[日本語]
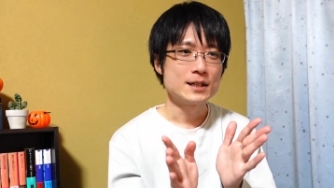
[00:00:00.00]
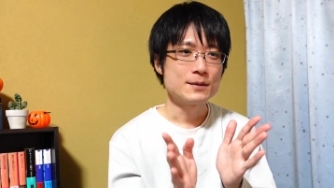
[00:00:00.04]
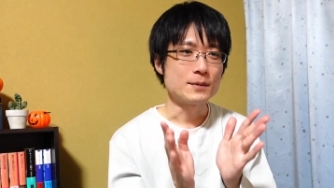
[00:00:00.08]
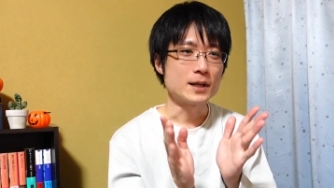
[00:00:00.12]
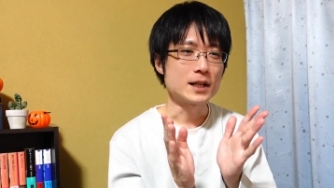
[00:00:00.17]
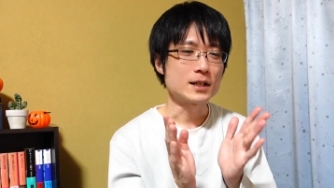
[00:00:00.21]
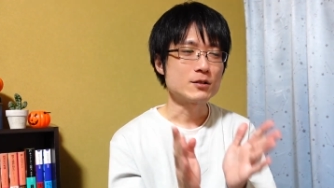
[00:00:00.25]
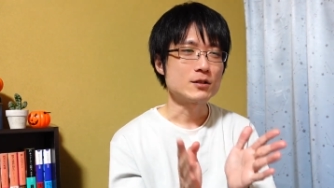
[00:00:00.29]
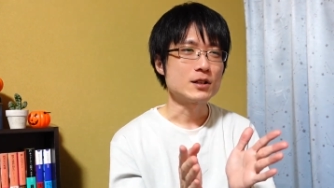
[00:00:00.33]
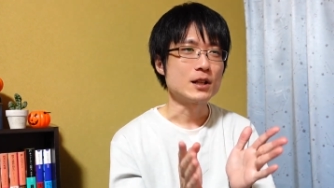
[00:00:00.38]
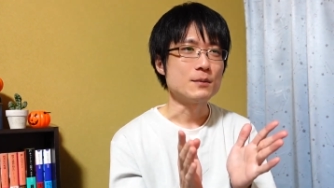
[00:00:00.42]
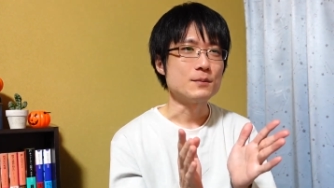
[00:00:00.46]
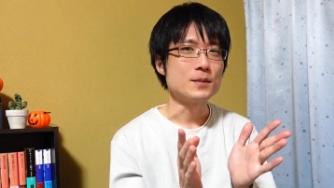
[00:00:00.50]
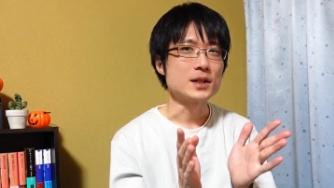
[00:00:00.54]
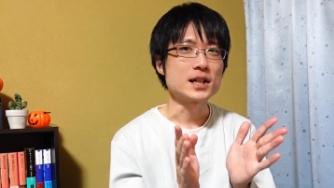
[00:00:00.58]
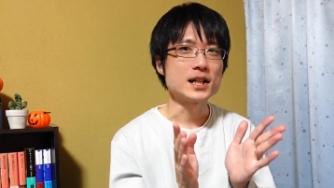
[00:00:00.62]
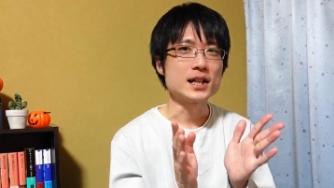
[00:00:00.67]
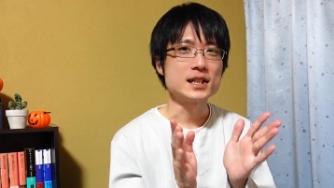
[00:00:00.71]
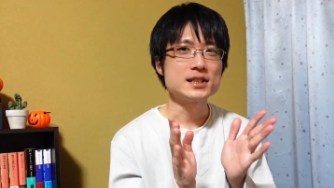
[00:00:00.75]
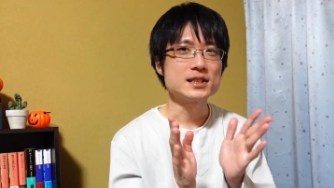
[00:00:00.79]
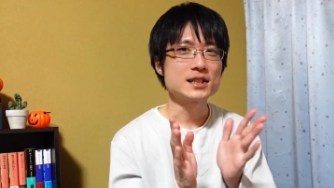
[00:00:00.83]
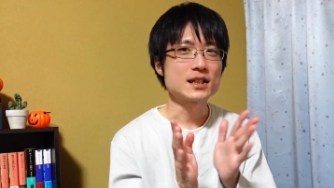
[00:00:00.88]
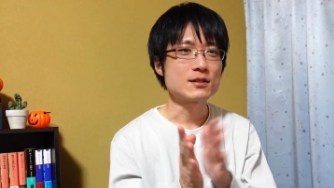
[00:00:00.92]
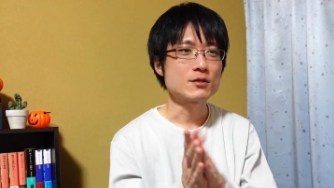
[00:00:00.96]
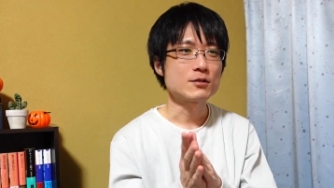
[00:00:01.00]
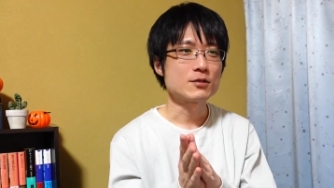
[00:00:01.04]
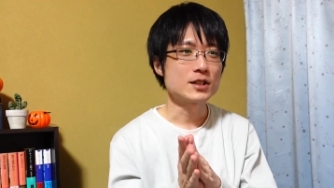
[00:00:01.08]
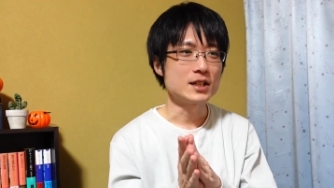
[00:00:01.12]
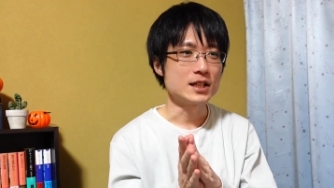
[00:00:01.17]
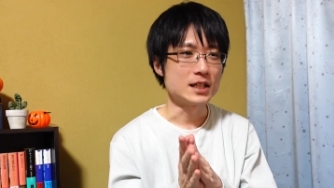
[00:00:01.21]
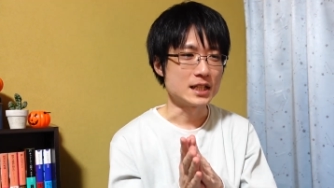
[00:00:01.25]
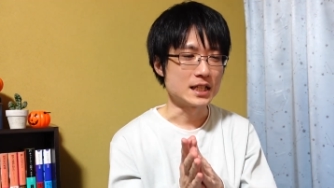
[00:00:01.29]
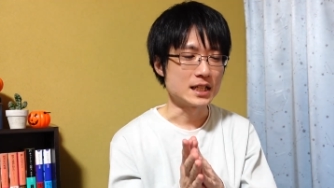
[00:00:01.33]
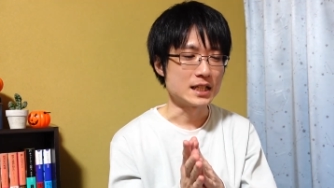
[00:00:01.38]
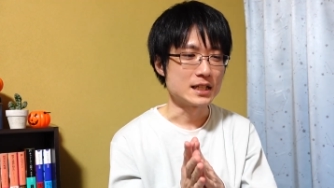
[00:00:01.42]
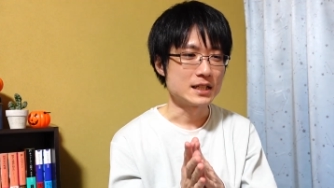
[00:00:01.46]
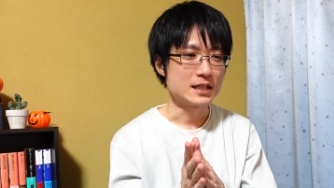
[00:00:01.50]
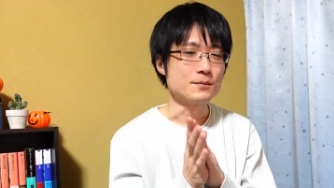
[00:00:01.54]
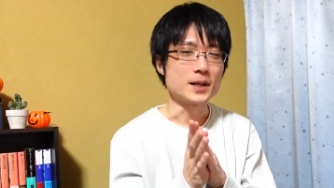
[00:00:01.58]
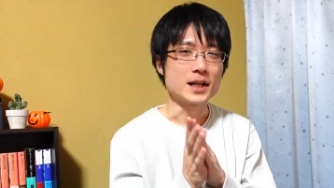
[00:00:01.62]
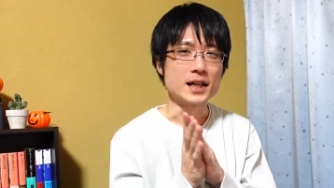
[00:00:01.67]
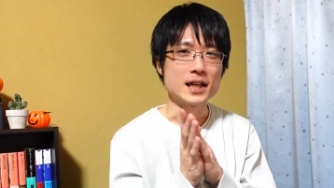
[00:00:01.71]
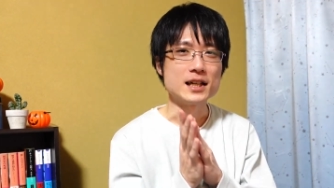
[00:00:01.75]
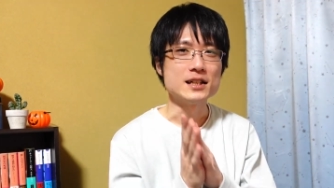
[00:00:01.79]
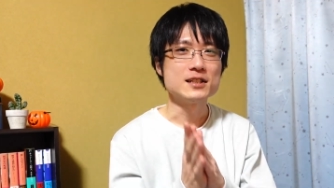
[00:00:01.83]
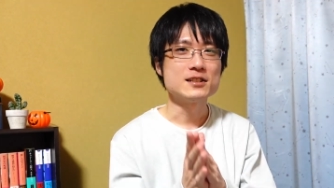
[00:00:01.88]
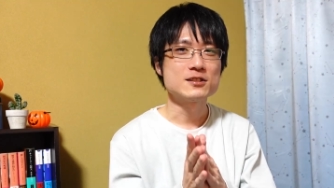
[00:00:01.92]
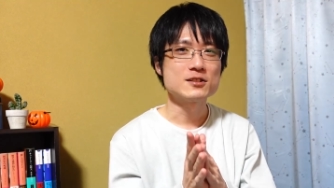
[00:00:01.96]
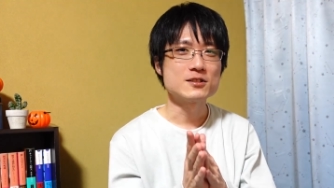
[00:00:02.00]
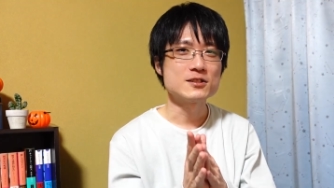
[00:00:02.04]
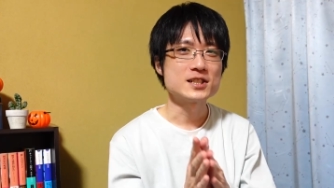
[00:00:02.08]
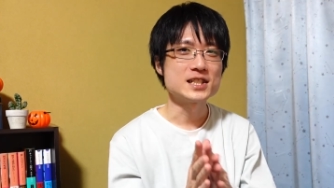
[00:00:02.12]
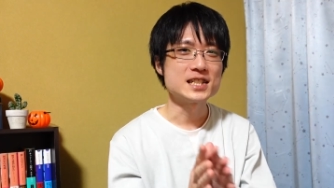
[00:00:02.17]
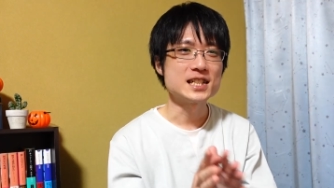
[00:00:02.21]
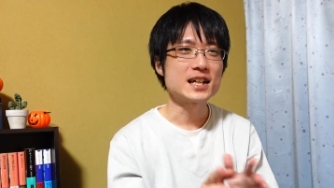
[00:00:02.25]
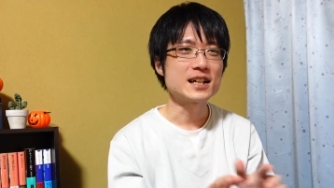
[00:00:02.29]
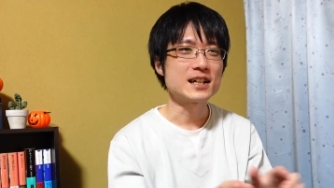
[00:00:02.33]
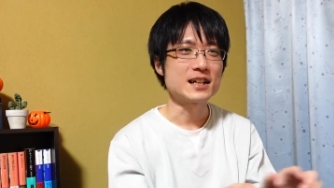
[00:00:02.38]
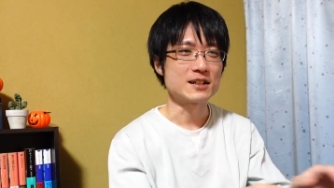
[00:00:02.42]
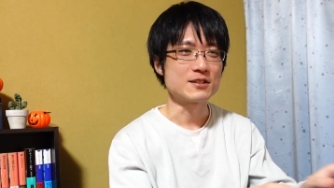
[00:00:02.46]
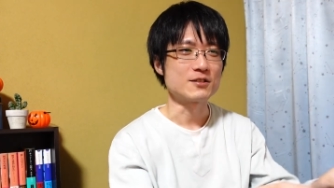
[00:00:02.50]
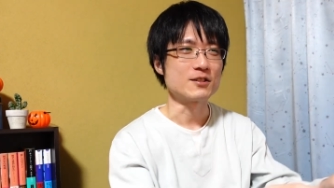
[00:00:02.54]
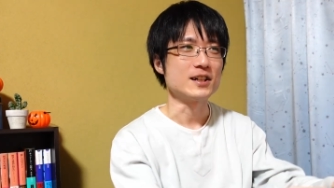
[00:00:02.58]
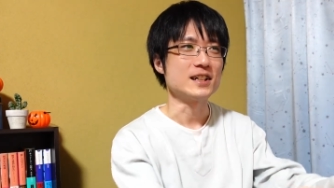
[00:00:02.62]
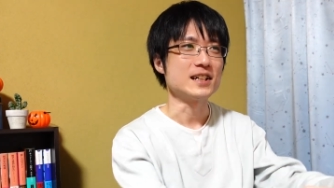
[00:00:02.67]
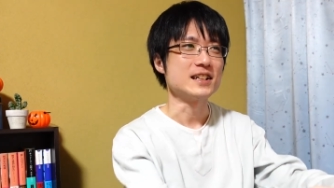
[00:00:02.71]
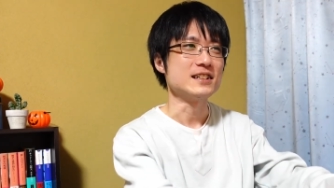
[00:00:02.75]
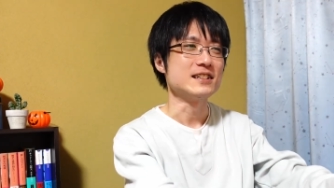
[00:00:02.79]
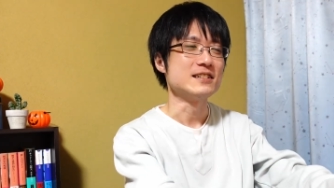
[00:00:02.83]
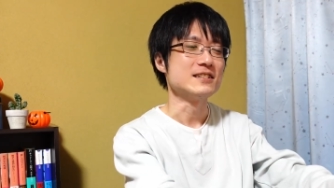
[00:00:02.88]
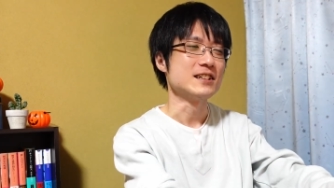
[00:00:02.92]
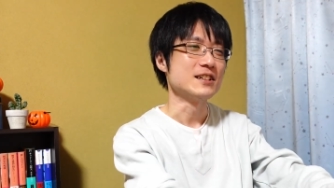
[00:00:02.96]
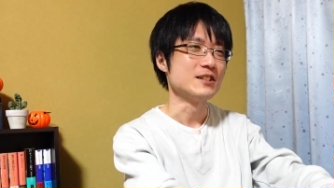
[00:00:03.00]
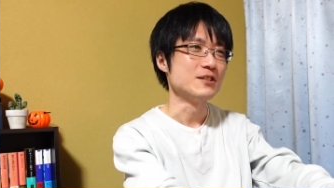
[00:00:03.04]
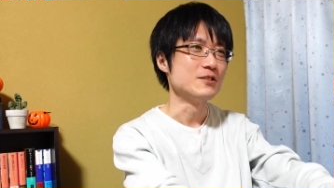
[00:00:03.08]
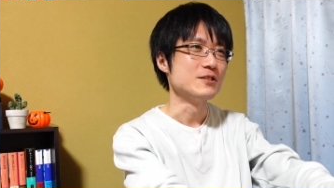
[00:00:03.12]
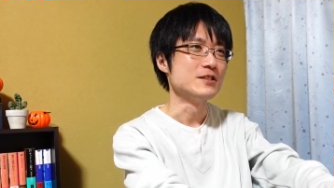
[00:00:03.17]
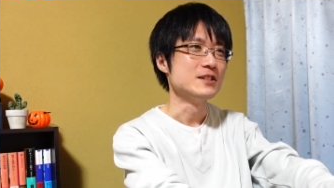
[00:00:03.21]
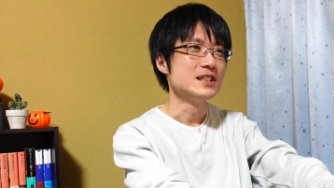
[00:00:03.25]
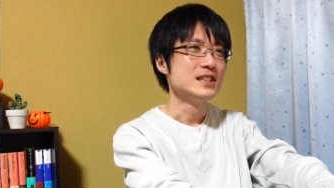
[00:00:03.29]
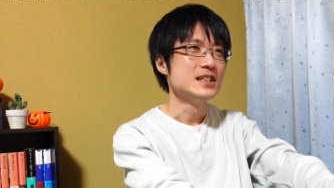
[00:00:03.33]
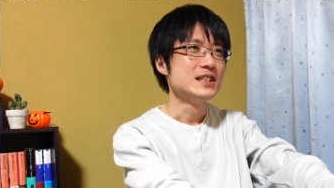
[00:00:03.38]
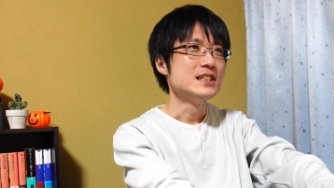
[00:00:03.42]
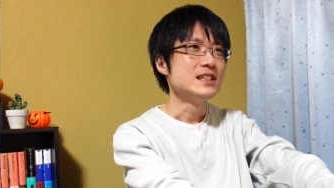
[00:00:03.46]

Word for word: 後で見返した時に、まあ、編集しながらとかなんですけど、